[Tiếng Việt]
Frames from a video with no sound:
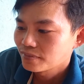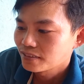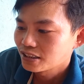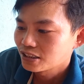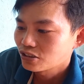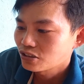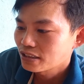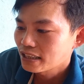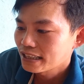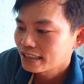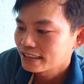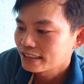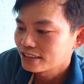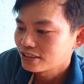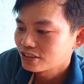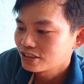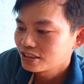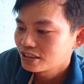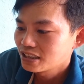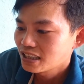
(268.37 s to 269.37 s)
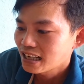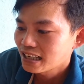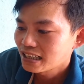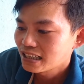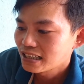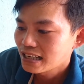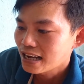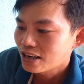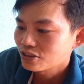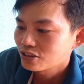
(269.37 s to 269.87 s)
Những con này thì nó chưa ăn
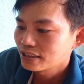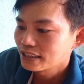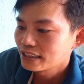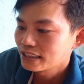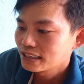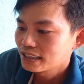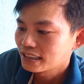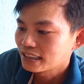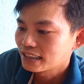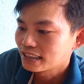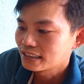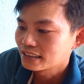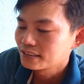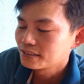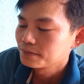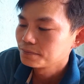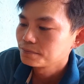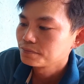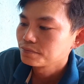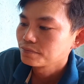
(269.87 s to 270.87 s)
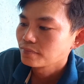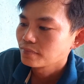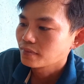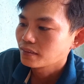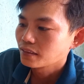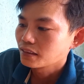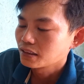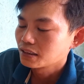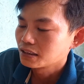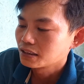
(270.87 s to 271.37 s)
lần nào cho nên là
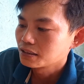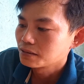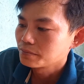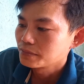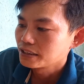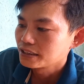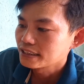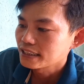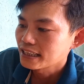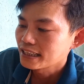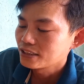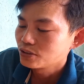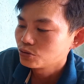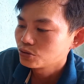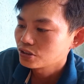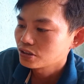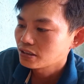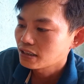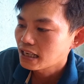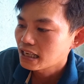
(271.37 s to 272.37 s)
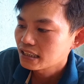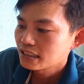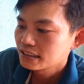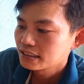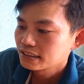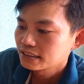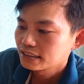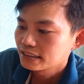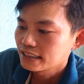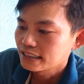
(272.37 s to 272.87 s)
uh, mình sẽ đút cho nó ăn
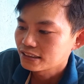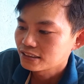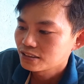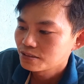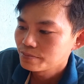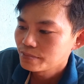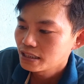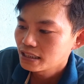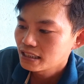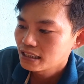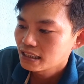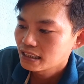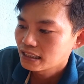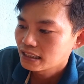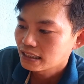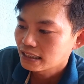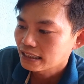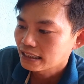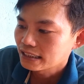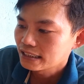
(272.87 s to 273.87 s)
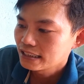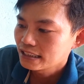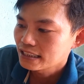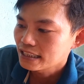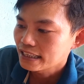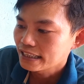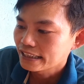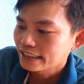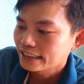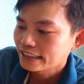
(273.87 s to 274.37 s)
để nó biết là cái thịt
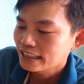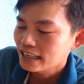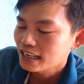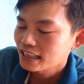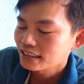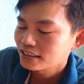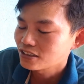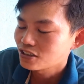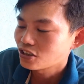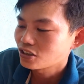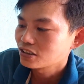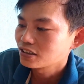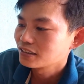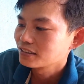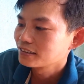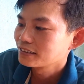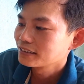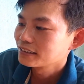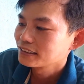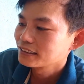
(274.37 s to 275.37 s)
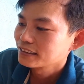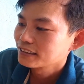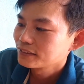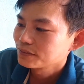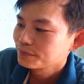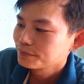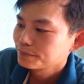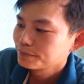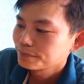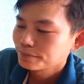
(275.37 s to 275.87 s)
này ăn ngon.
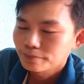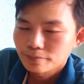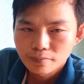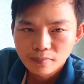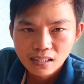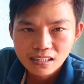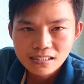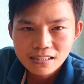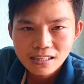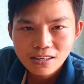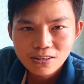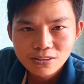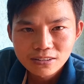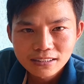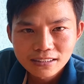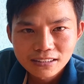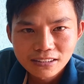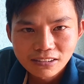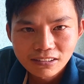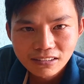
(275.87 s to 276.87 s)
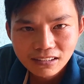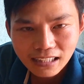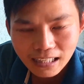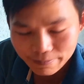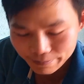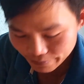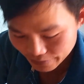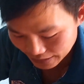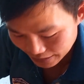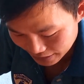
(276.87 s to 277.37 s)
Lần sau thì nó
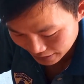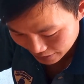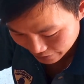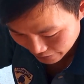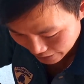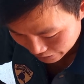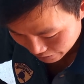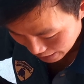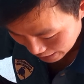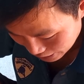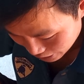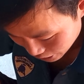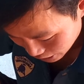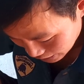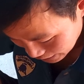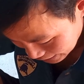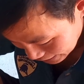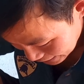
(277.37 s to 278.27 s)
gặp thì cứ vậy nó ăn thôi.